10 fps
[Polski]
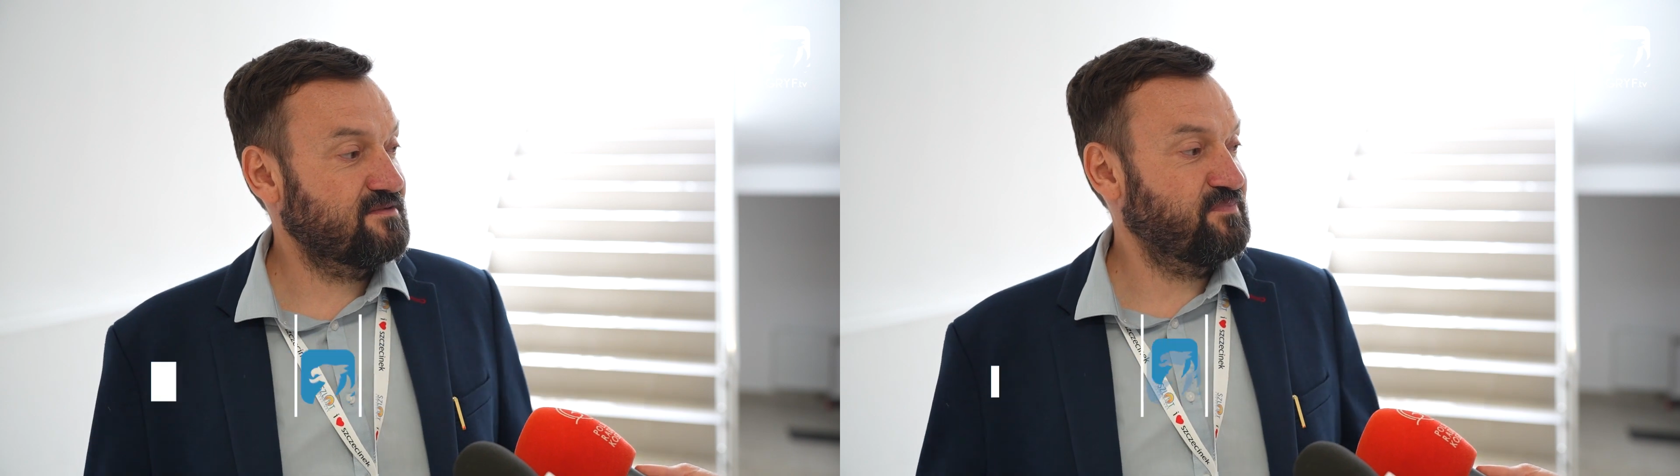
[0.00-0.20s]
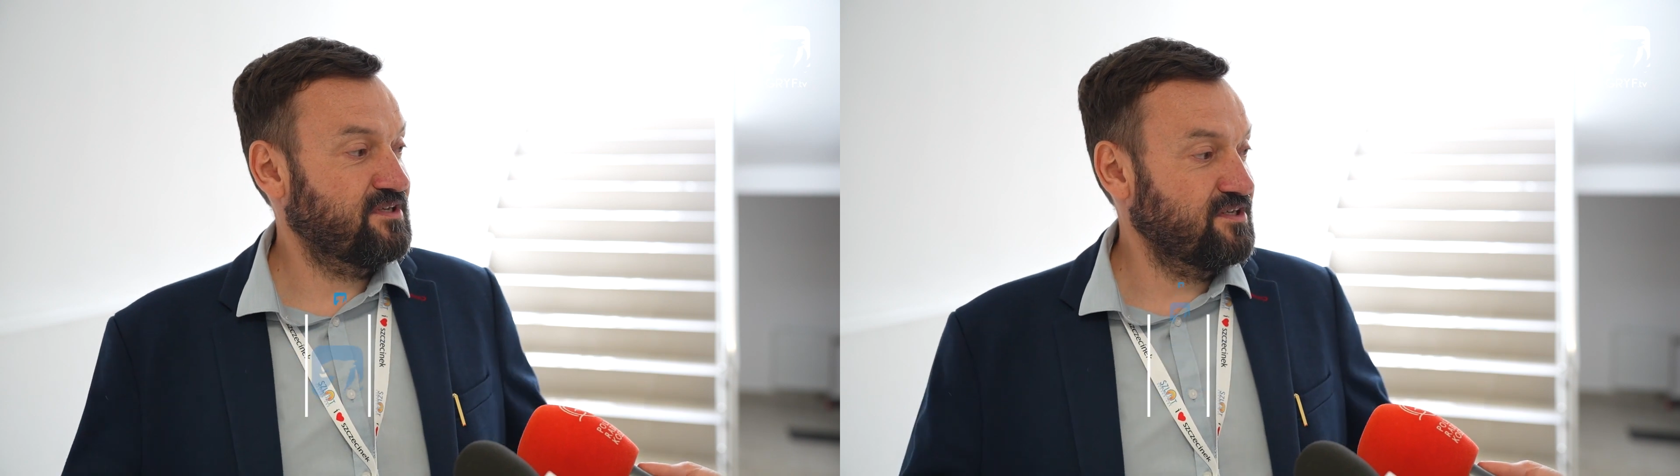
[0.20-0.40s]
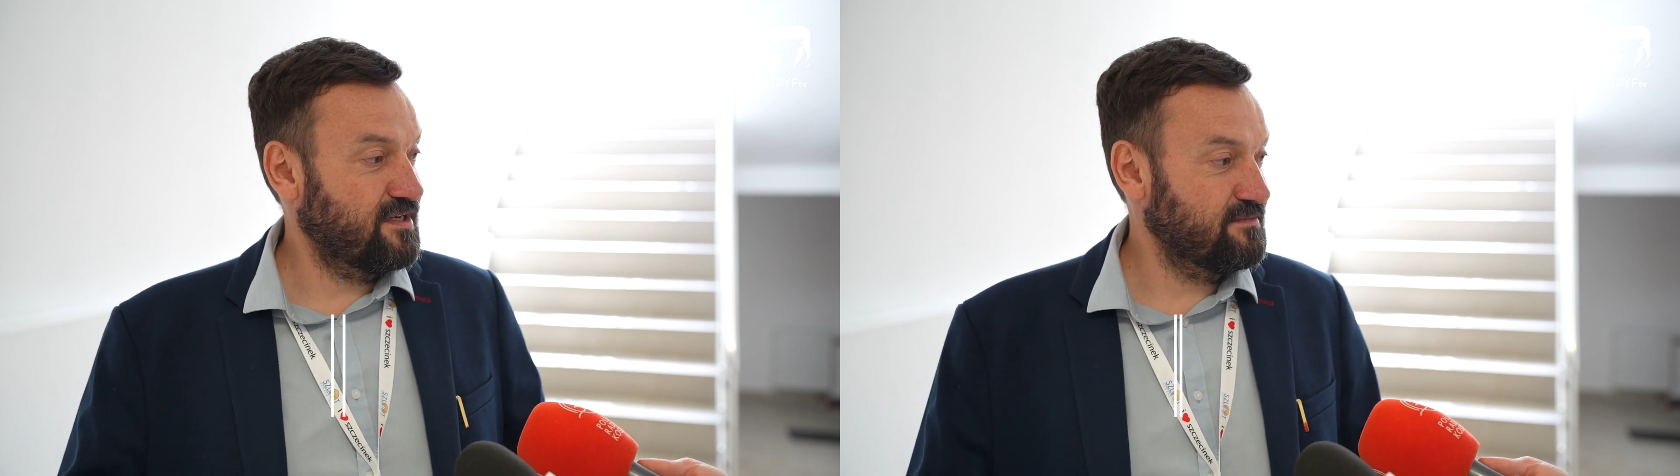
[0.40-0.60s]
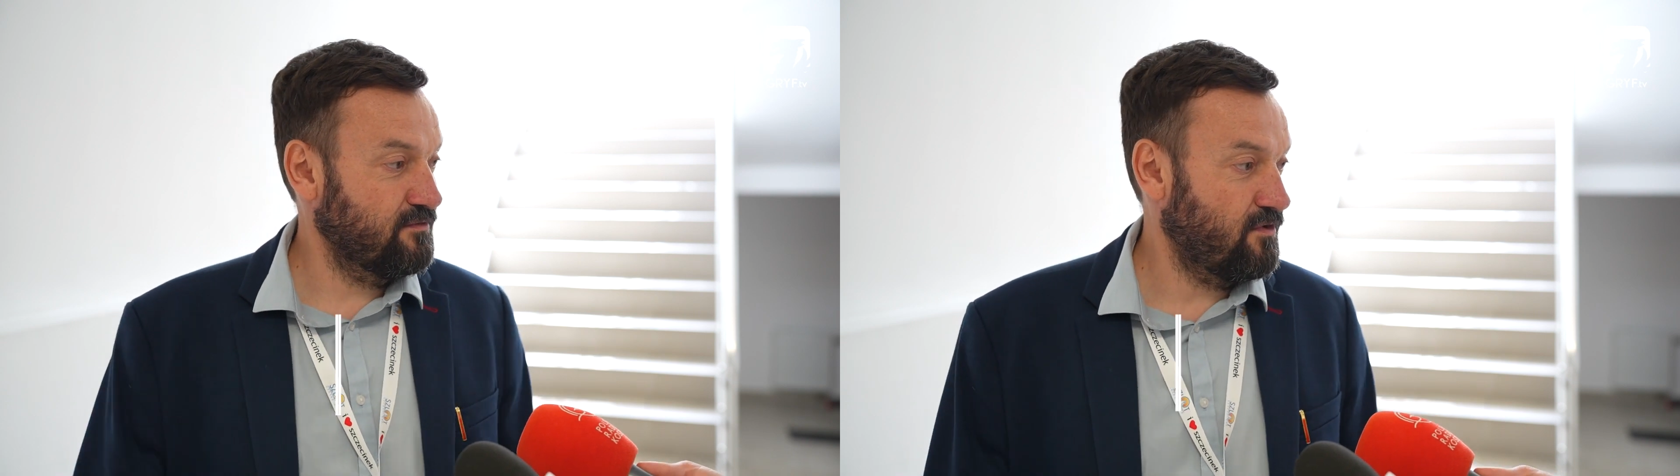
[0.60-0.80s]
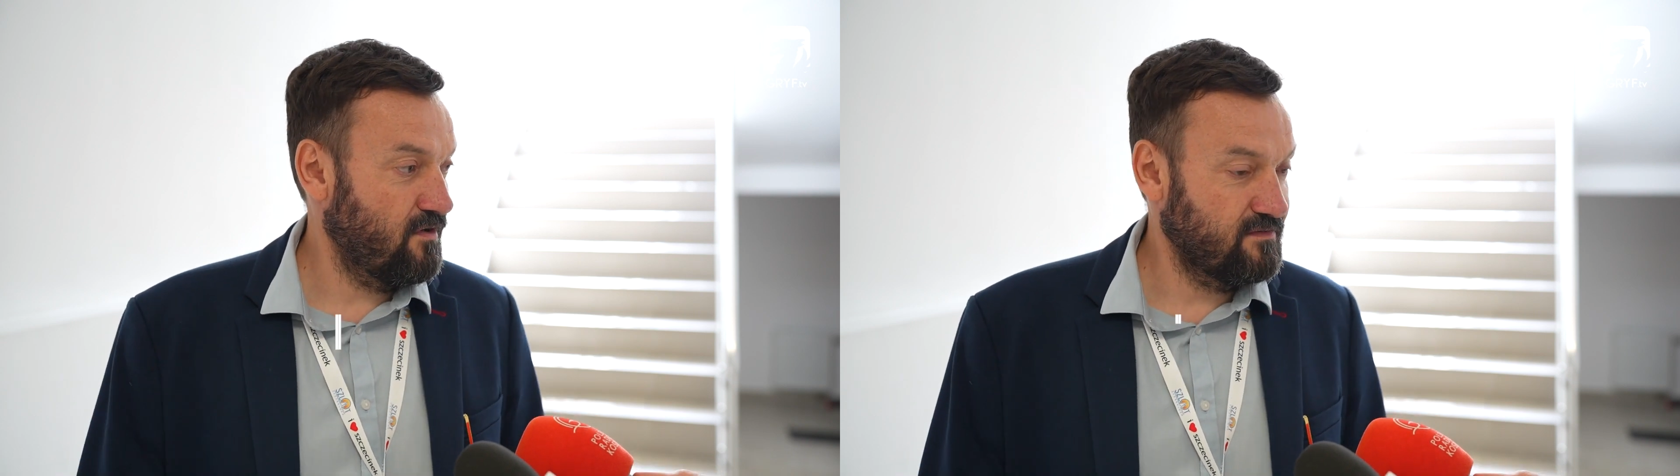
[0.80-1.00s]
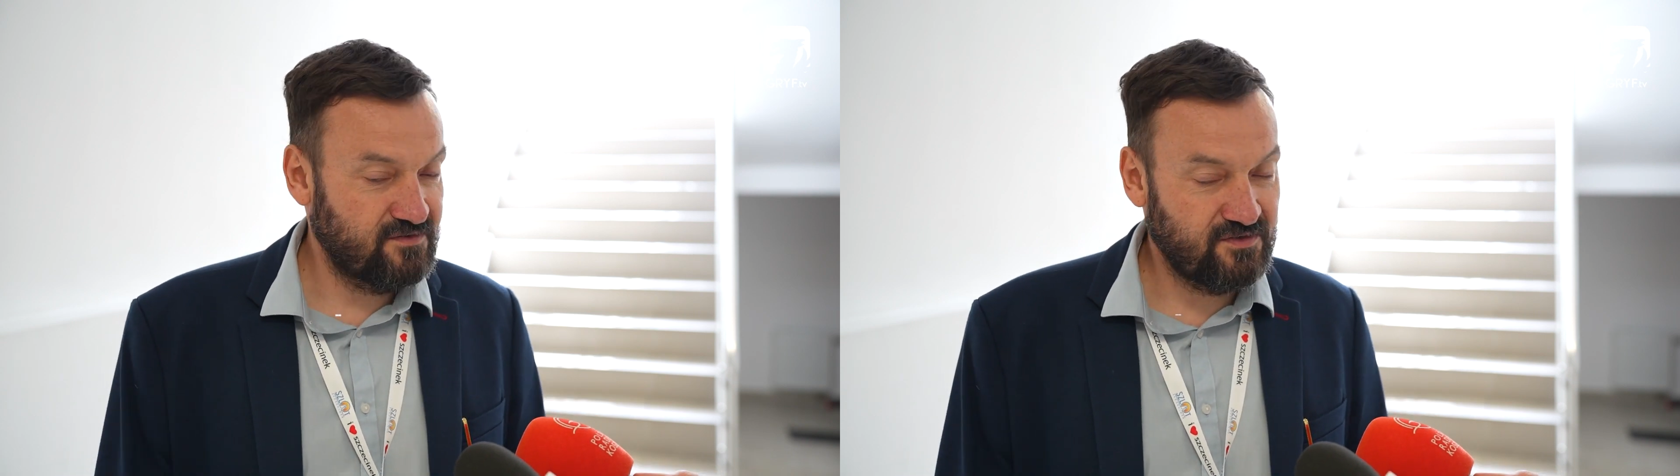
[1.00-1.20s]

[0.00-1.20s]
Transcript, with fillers: z piknikiem naukowym.